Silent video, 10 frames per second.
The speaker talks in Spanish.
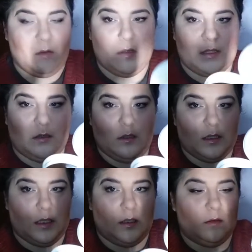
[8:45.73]
Aún está
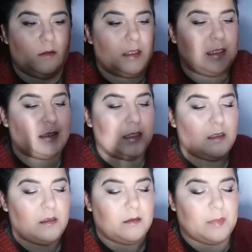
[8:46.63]
con el sello.
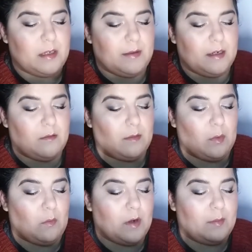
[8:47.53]
Esta, esto para verano
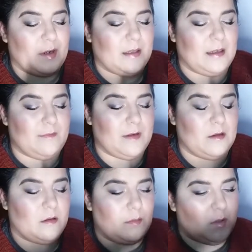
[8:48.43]
va muy guay porque tiene
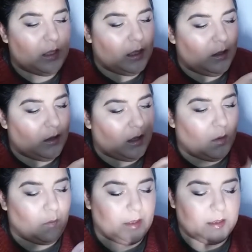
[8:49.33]
factor de protección
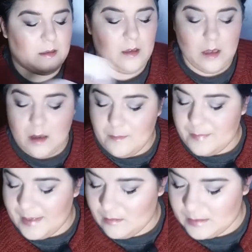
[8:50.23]
50.
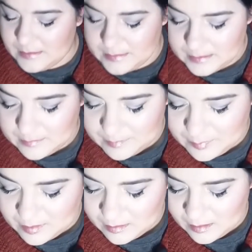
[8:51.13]
Pero está sin
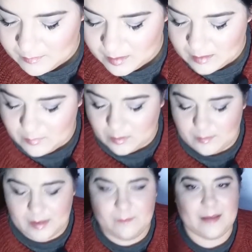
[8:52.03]
abrir porque ahora mismo
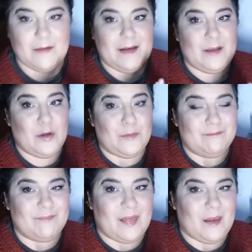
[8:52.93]
tampoco me hace falta factor